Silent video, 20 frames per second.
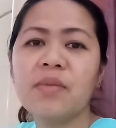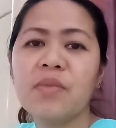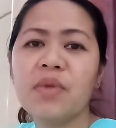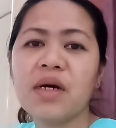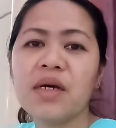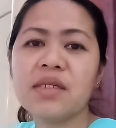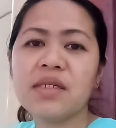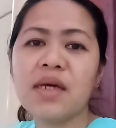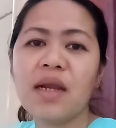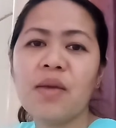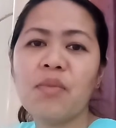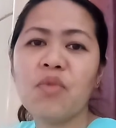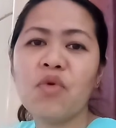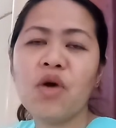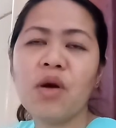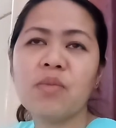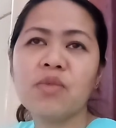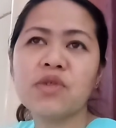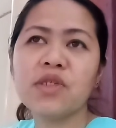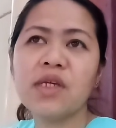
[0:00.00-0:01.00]

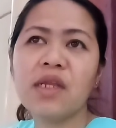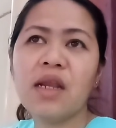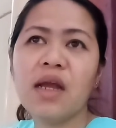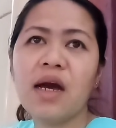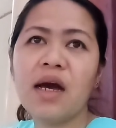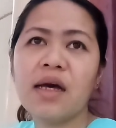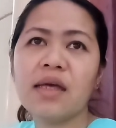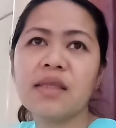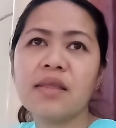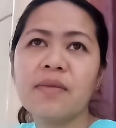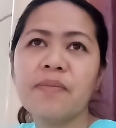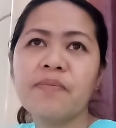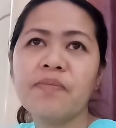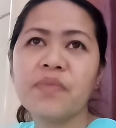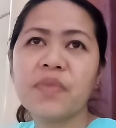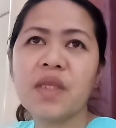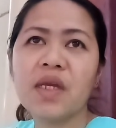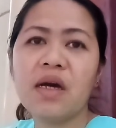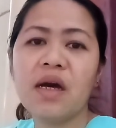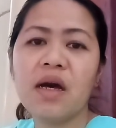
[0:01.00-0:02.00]
makasalamuha mo sila at
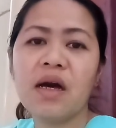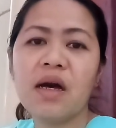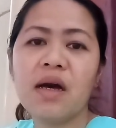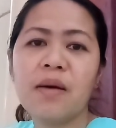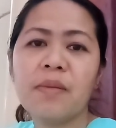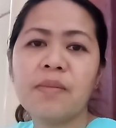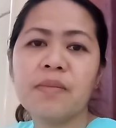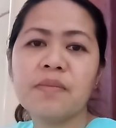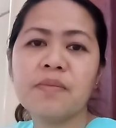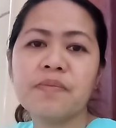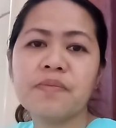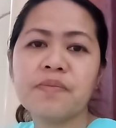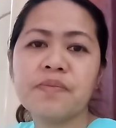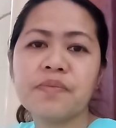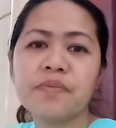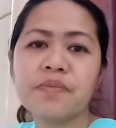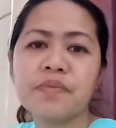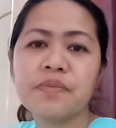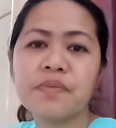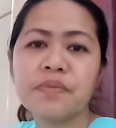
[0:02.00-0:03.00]

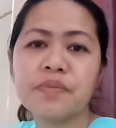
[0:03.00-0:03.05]
um,